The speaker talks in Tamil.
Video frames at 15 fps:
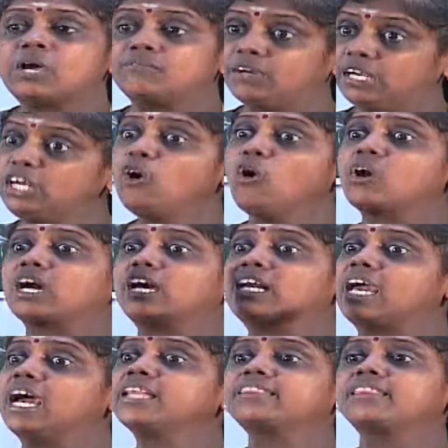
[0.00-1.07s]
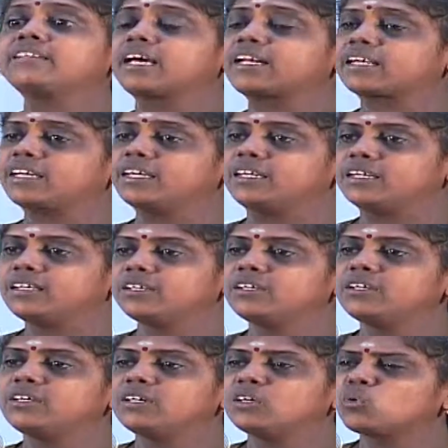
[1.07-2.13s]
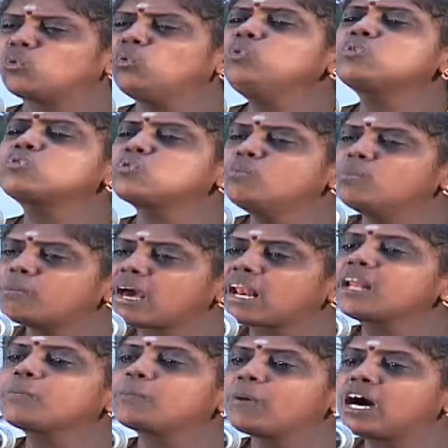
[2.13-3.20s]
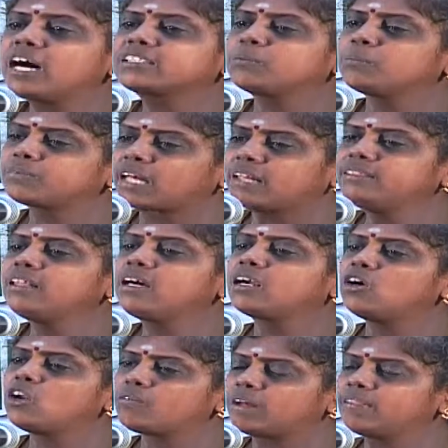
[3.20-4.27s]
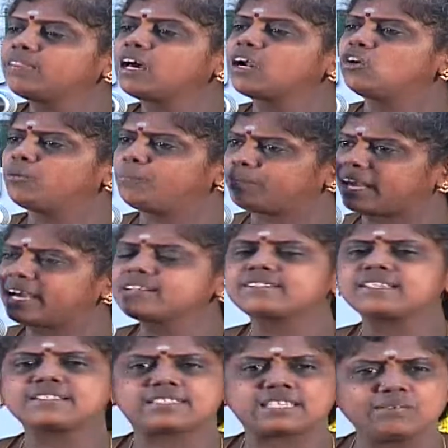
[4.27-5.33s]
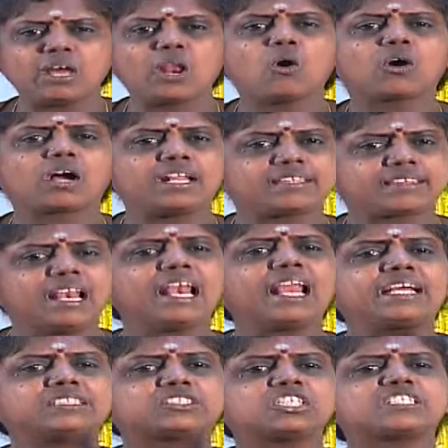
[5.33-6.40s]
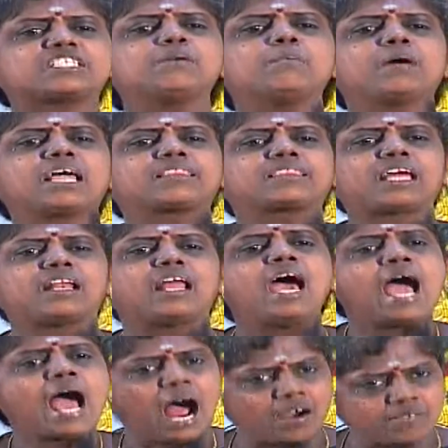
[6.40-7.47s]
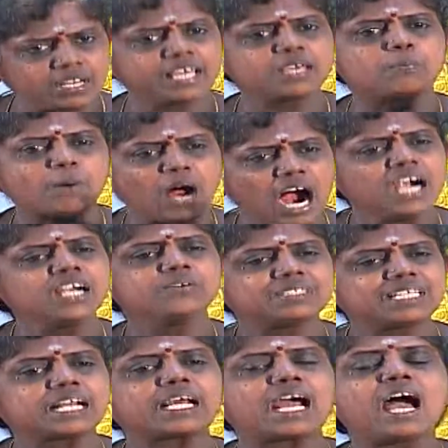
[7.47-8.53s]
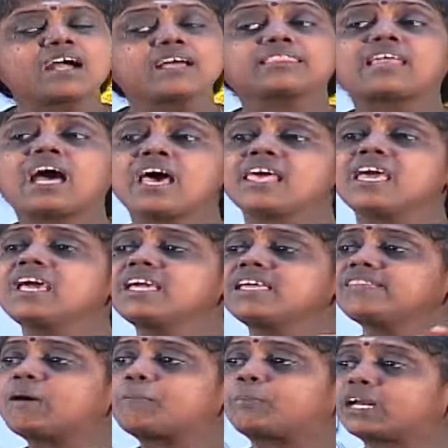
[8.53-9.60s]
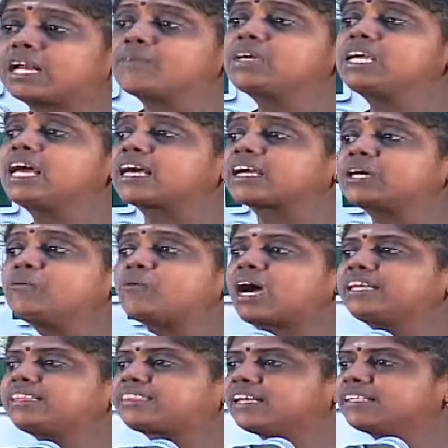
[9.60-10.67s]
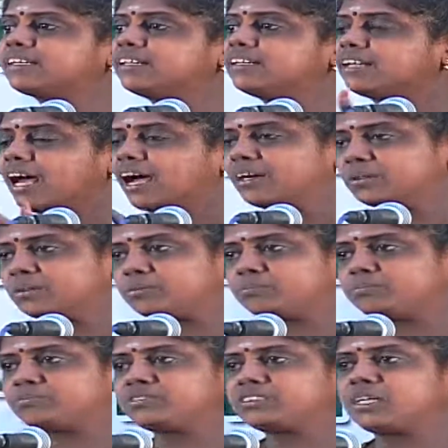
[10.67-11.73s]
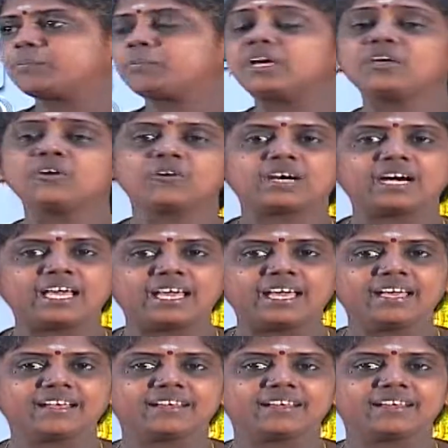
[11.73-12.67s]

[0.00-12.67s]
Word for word: விண்ணோர்கள் ஏத்துதற்கு கூசும் மலர்பாதம் தந்தருள வந்தருளும் தேசன் சிவலோகன் தில்லை சிற்றம்பலத்தன் அவனை பாடுவதற்காகத்தானே இந்த பிறவி எனக்கு வாய்த்ததுன்னு பெரியோர்களே